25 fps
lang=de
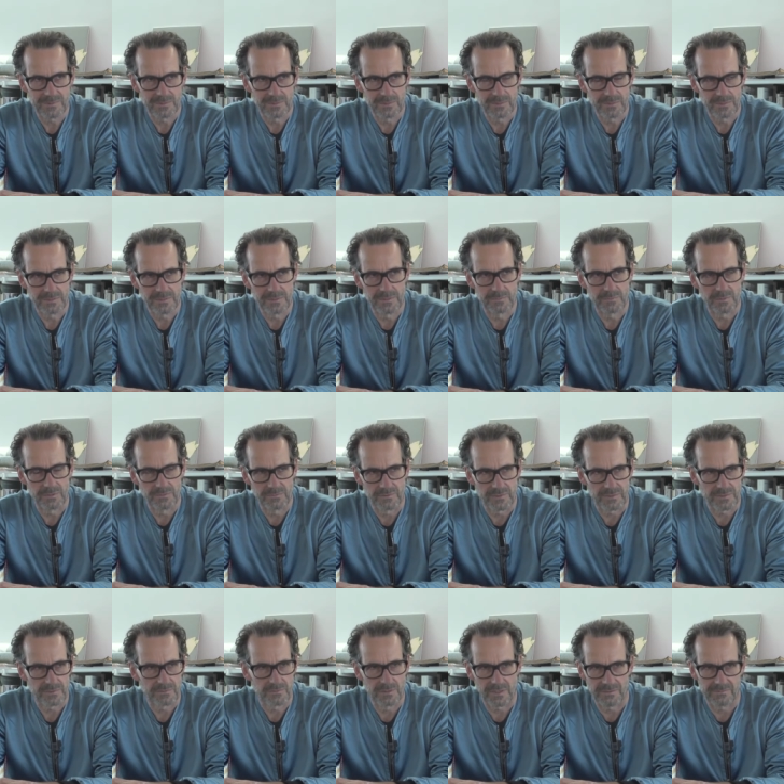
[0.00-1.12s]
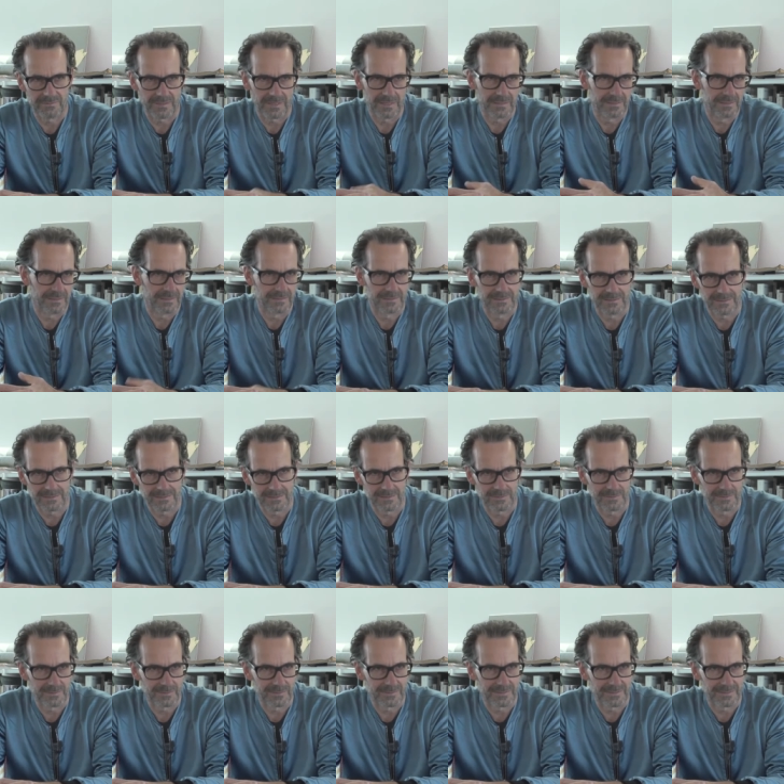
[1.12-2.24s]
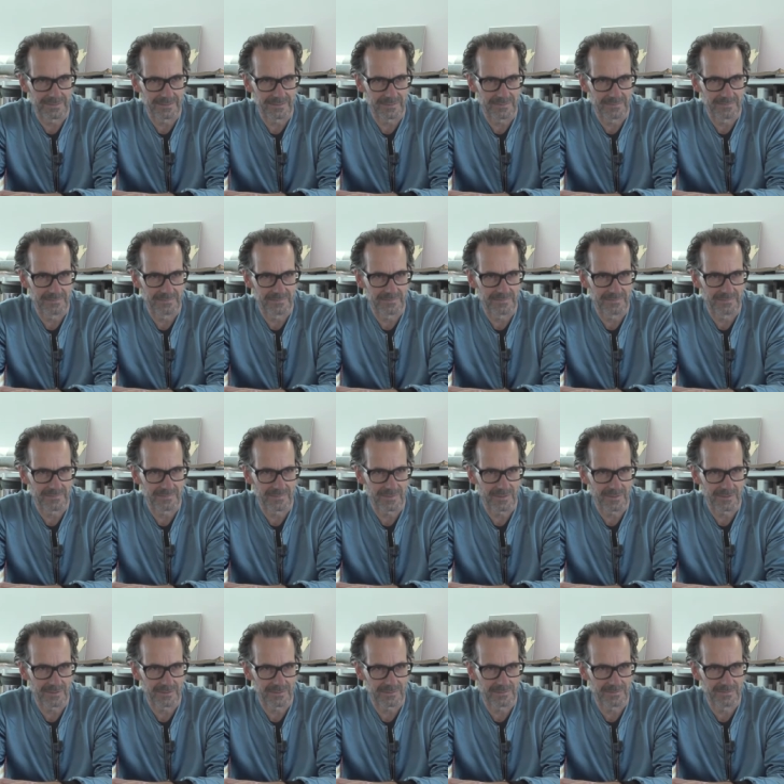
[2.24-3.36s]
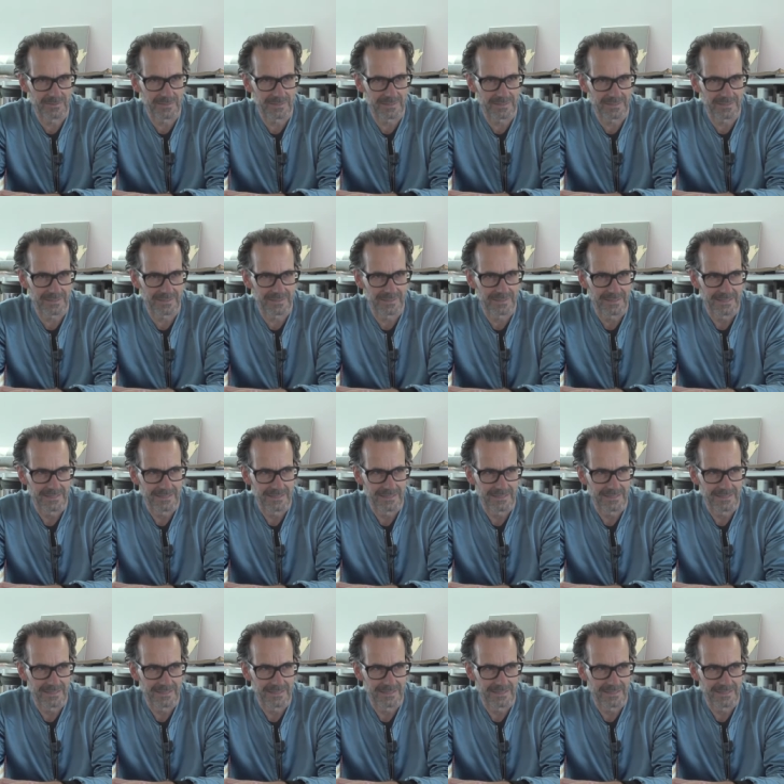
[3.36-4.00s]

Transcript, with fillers: durch die Professur erweitert. Also ähm, irgendwie